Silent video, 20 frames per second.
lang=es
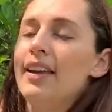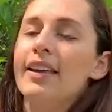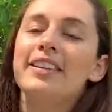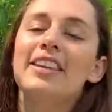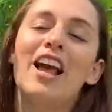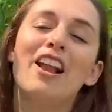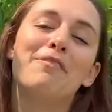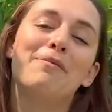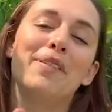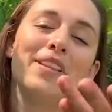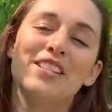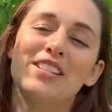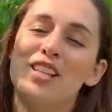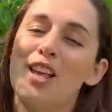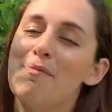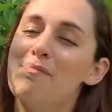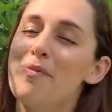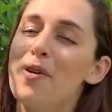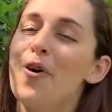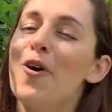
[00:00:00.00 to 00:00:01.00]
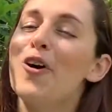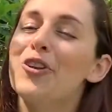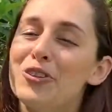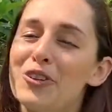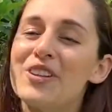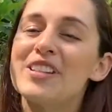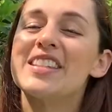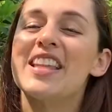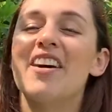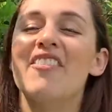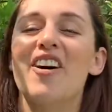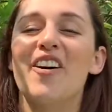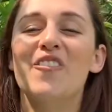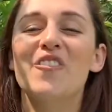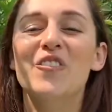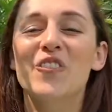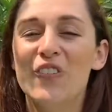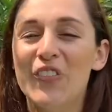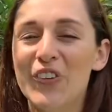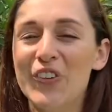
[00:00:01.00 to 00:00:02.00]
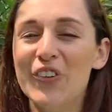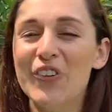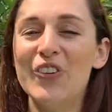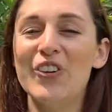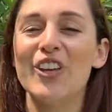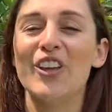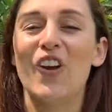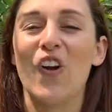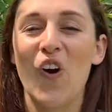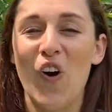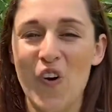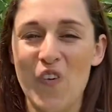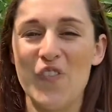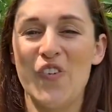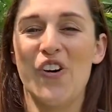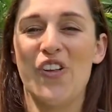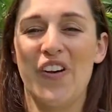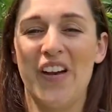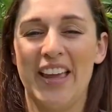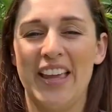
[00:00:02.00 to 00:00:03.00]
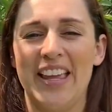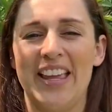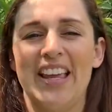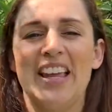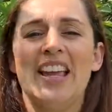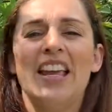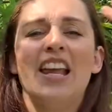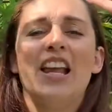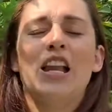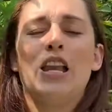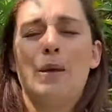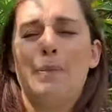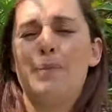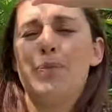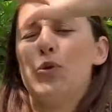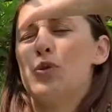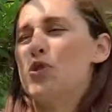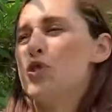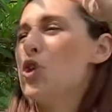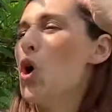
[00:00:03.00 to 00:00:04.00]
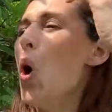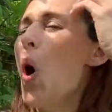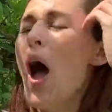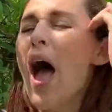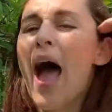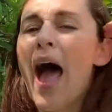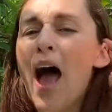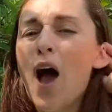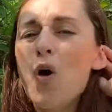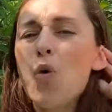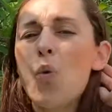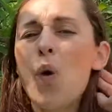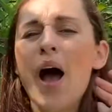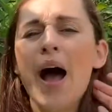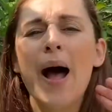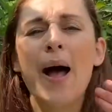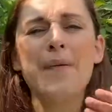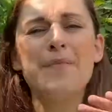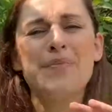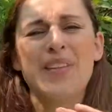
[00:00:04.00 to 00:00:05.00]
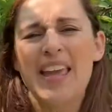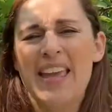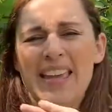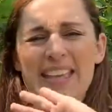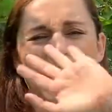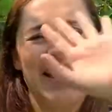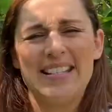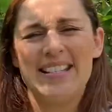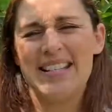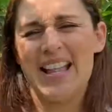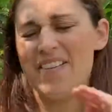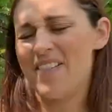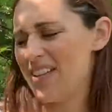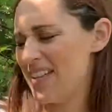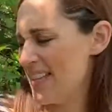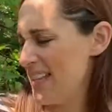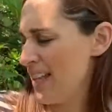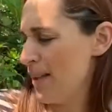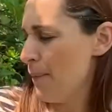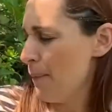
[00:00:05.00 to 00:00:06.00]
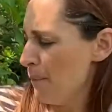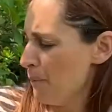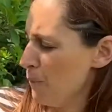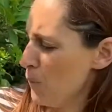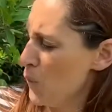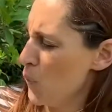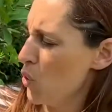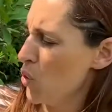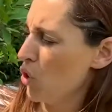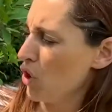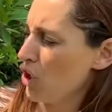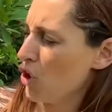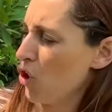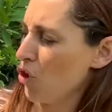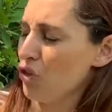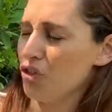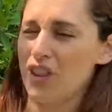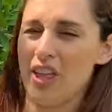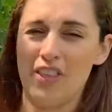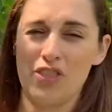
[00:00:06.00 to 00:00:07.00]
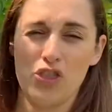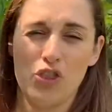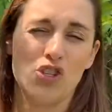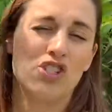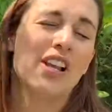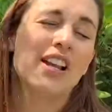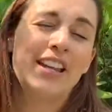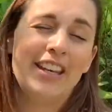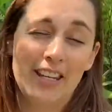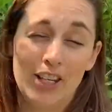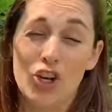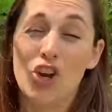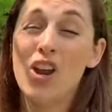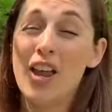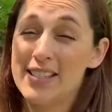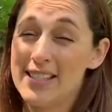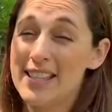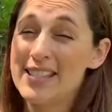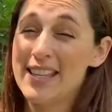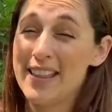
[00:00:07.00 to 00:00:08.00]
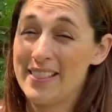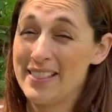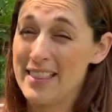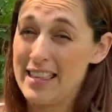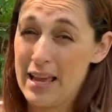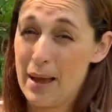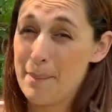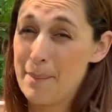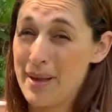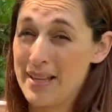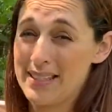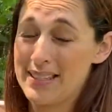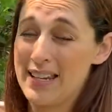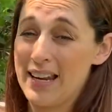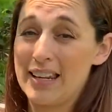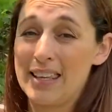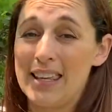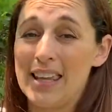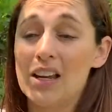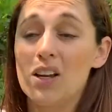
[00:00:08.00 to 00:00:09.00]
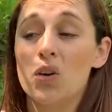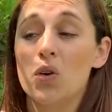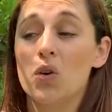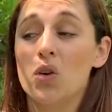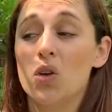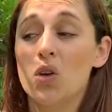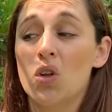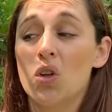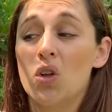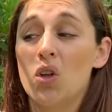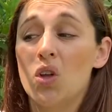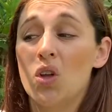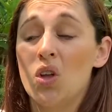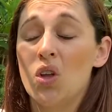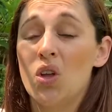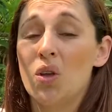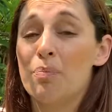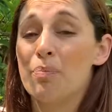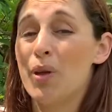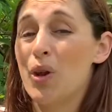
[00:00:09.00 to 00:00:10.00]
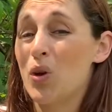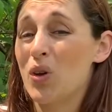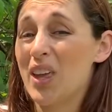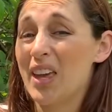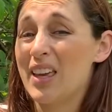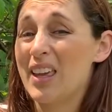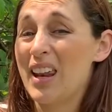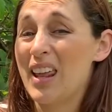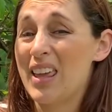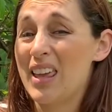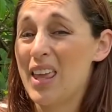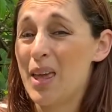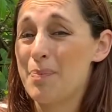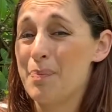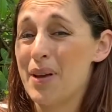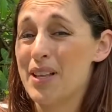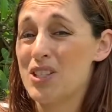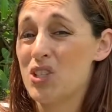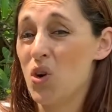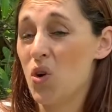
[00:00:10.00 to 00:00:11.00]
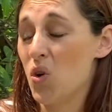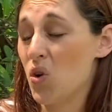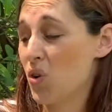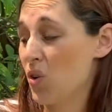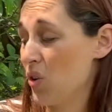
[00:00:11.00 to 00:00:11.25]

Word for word: Y al principio Otto estaba muy cómodo ahí. Le puso agua y estaban muy contentos. El niño ya se sentía más tranquilo. Pero ¿qué creen que pasó?